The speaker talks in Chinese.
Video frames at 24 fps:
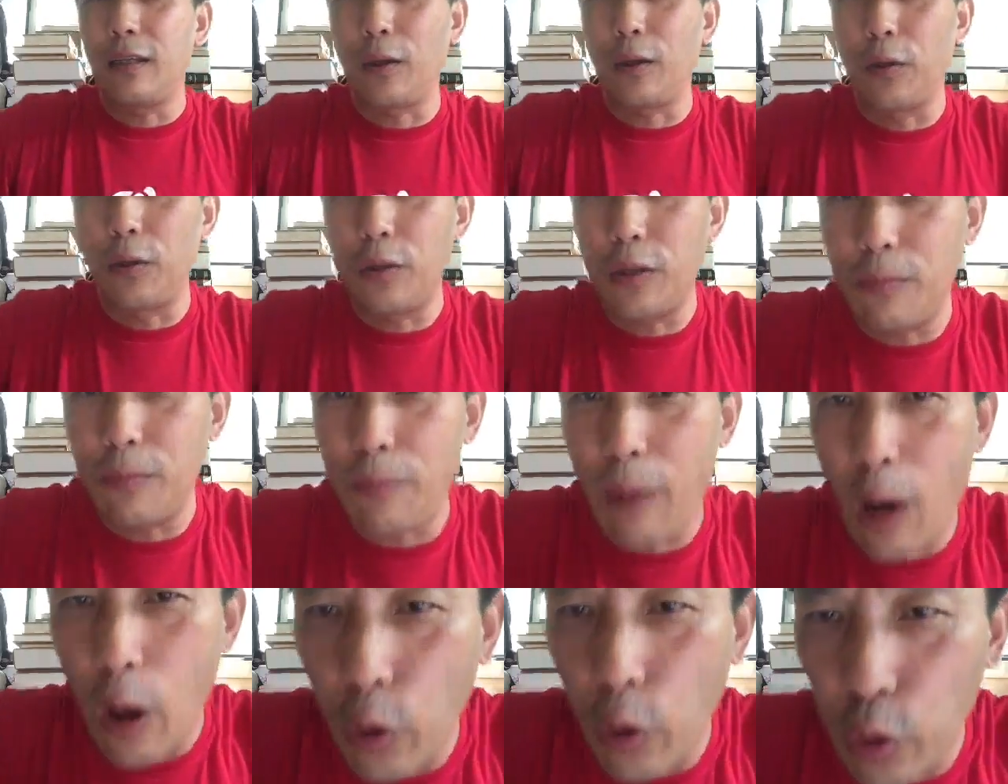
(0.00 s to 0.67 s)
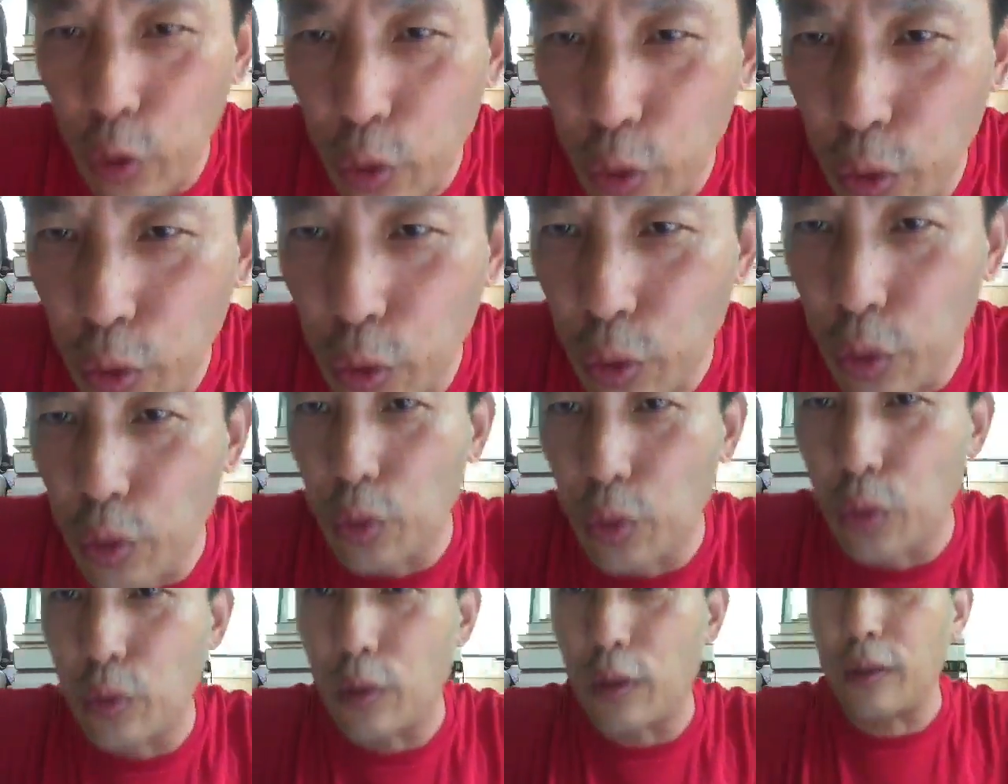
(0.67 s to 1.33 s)
都是炮
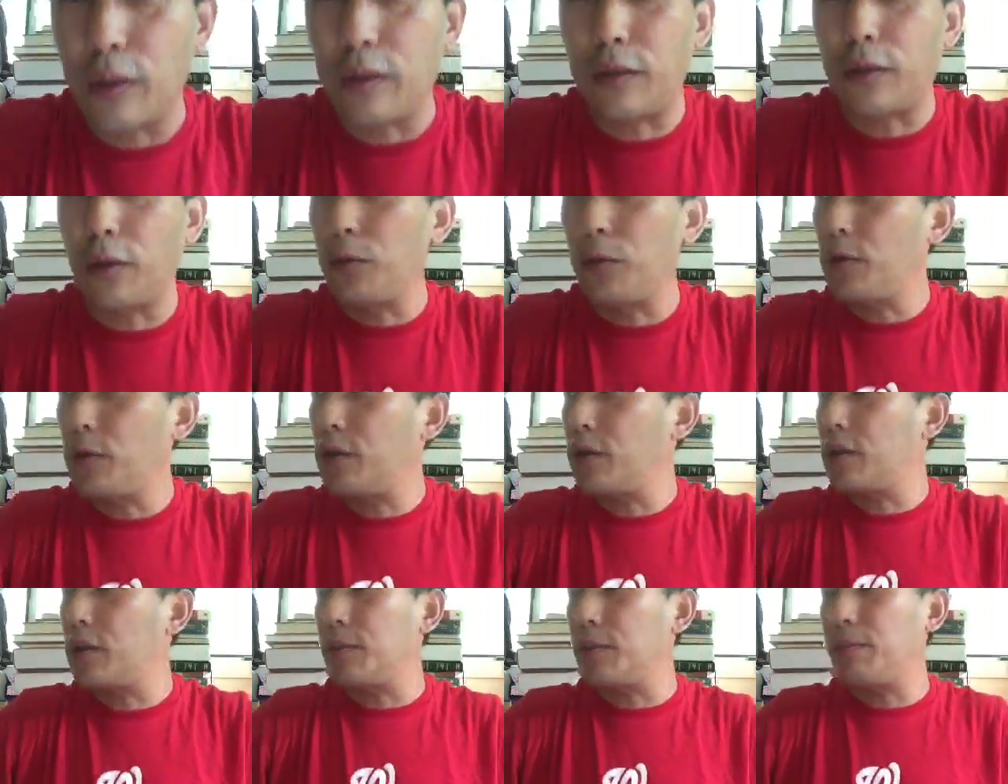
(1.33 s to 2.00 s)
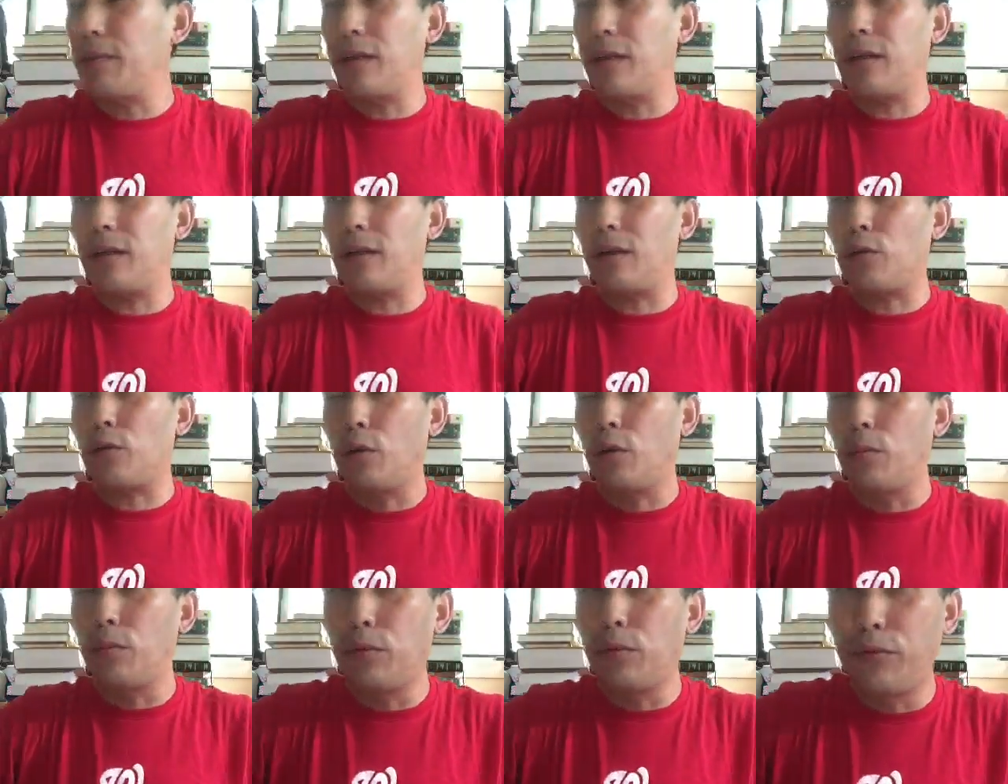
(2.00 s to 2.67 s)
徒，都是什么
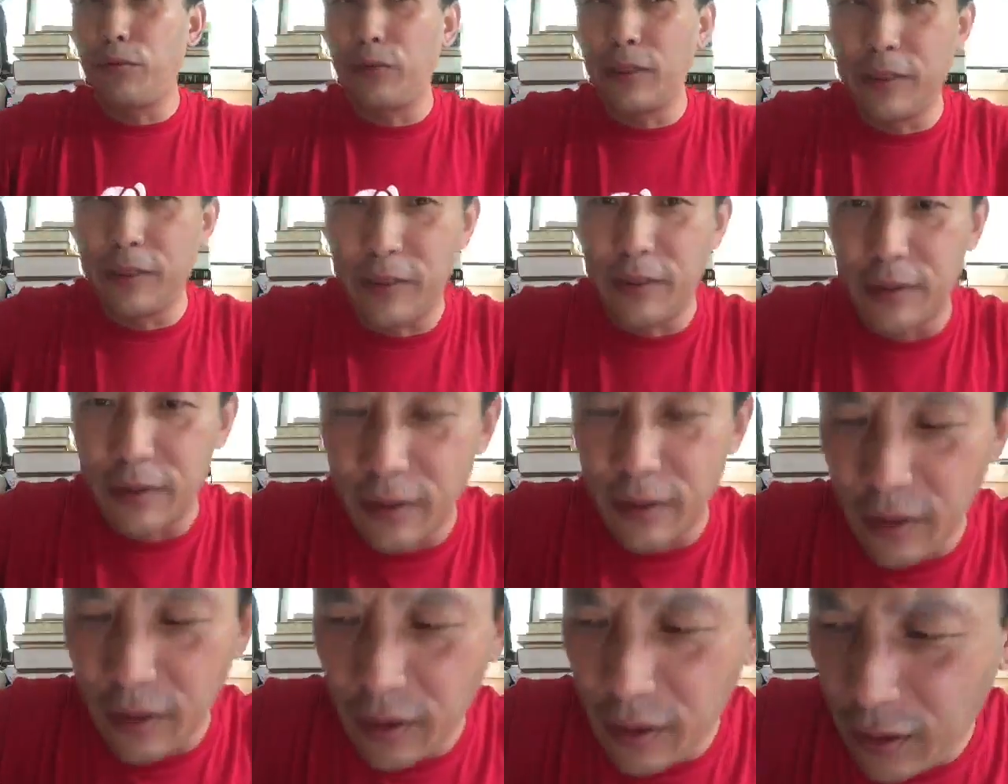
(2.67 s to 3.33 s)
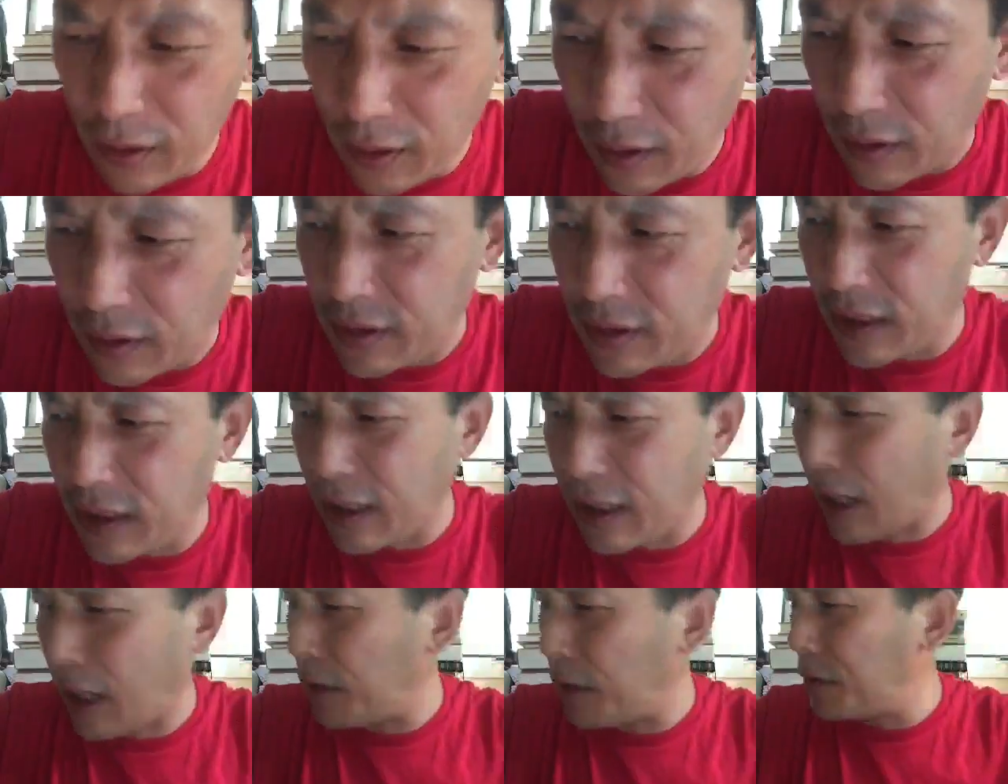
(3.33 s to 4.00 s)
恐怖分子。
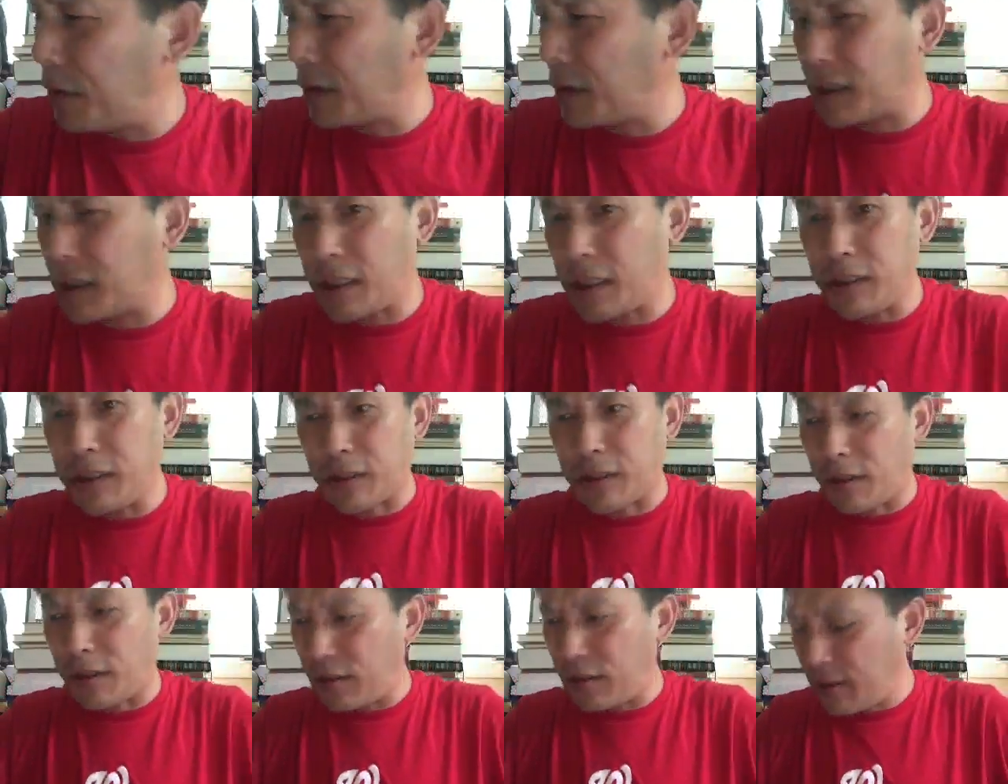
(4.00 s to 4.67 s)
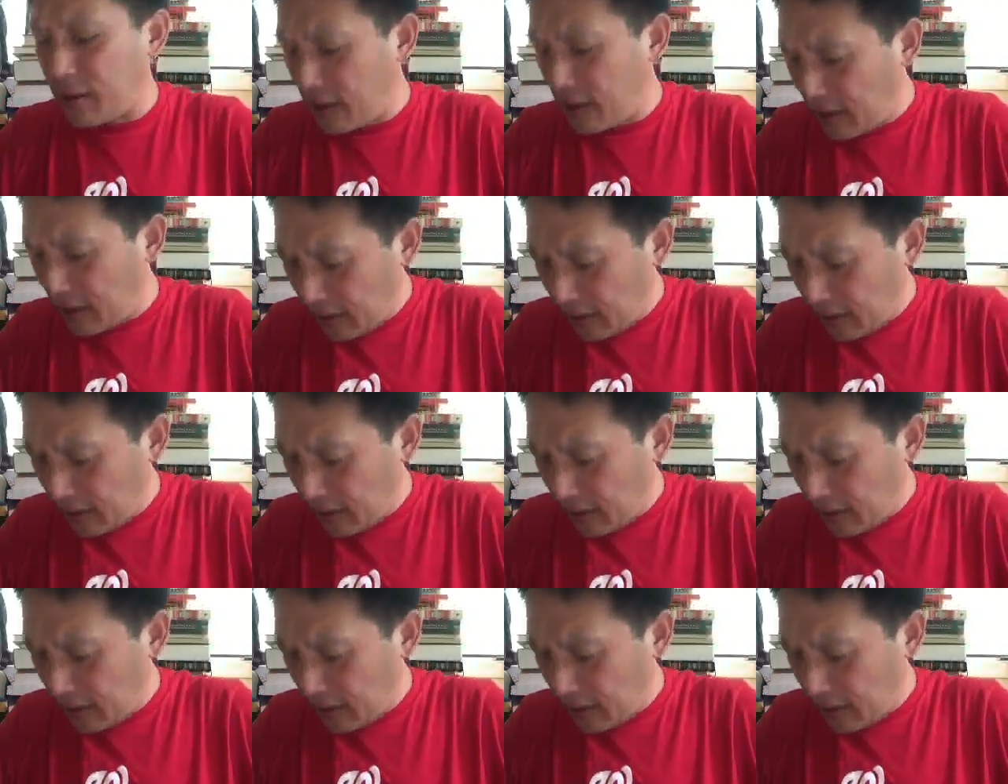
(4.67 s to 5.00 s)
现在还有一个新词儿，